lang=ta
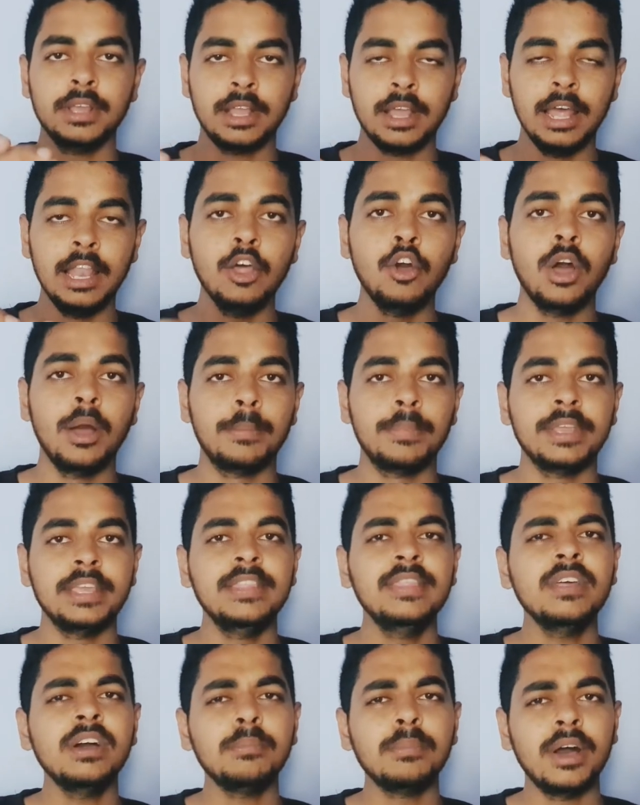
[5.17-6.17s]
ஹலோ ஆப்
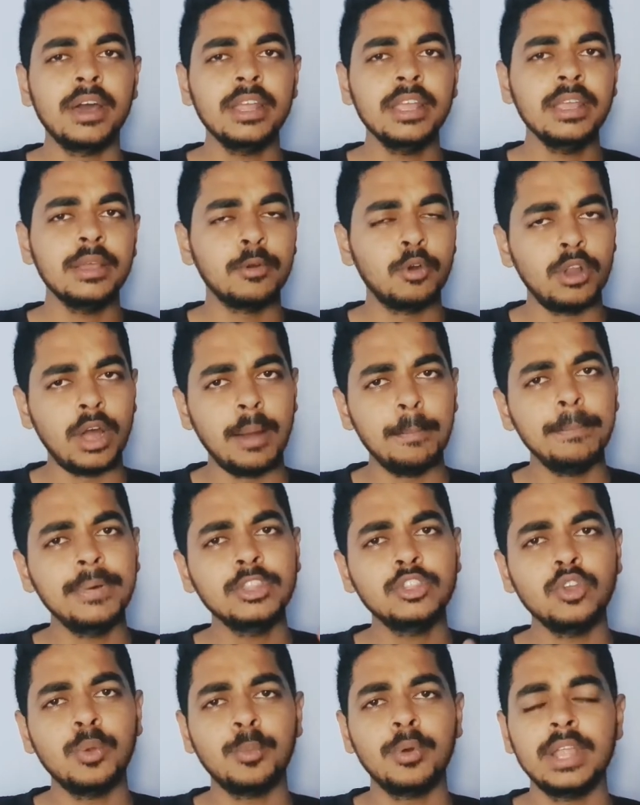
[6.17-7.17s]
இந்த மாதிரி ஒரு ஐம்பத்தி
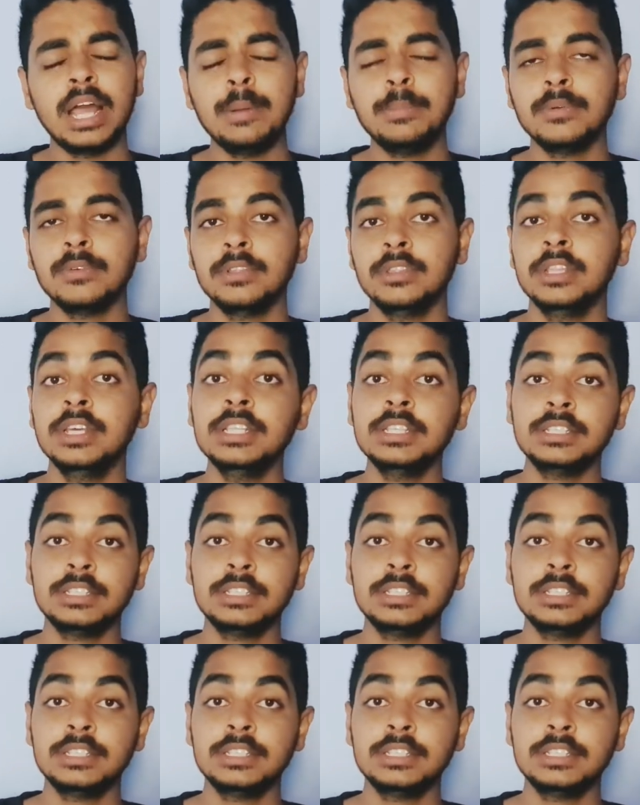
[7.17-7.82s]
ஒம்பது ஆப்பை வந்து